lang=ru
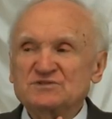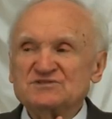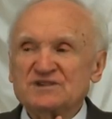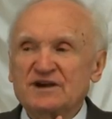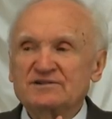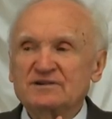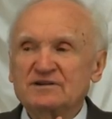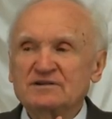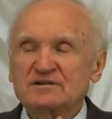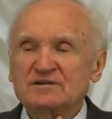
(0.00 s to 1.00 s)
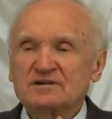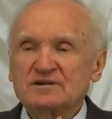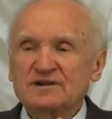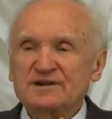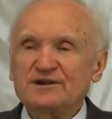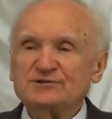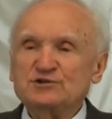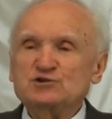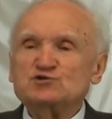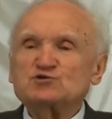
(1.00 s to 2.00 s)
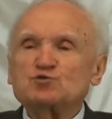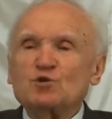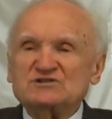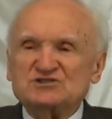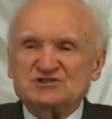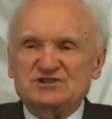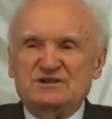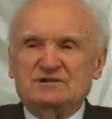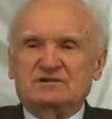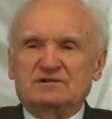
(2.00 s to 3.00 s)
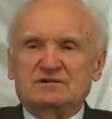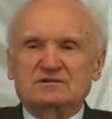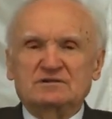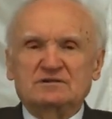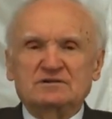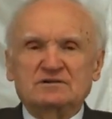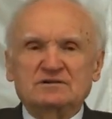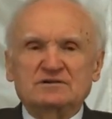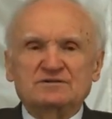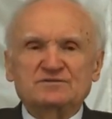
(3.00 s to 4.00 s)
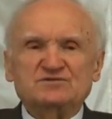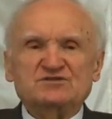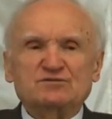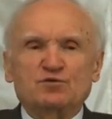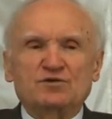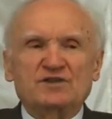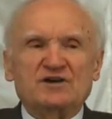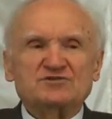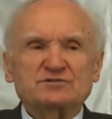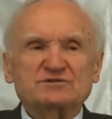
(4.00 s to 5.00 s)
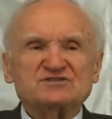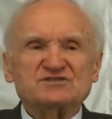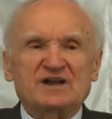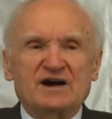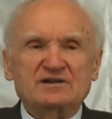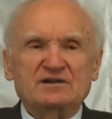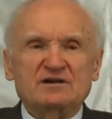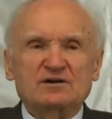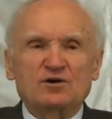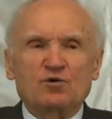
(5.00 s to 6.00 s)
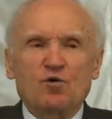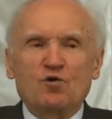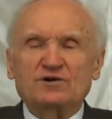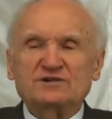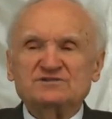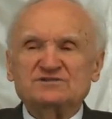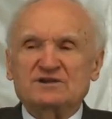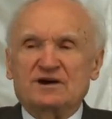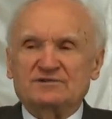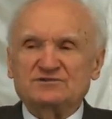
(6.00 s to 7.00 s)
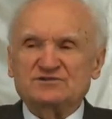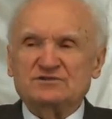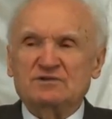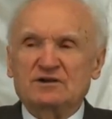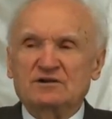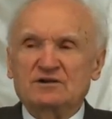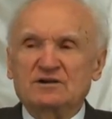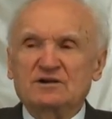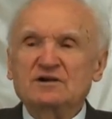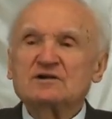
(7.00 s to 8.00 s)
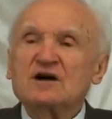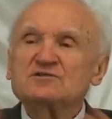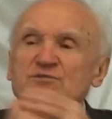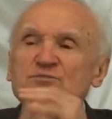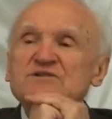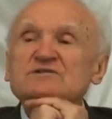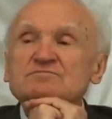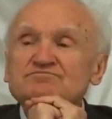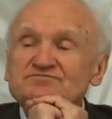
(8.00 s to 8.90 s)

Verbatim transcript: Писание – это источник всего нашего знания о христианстве. Как же быть?